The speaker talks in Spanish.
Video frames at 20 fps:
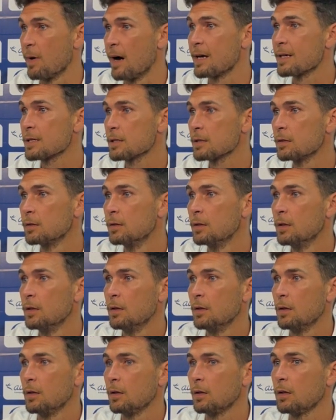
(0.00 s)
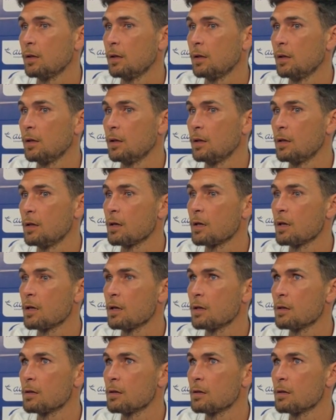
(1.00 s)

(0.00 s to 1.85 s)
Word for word: más y,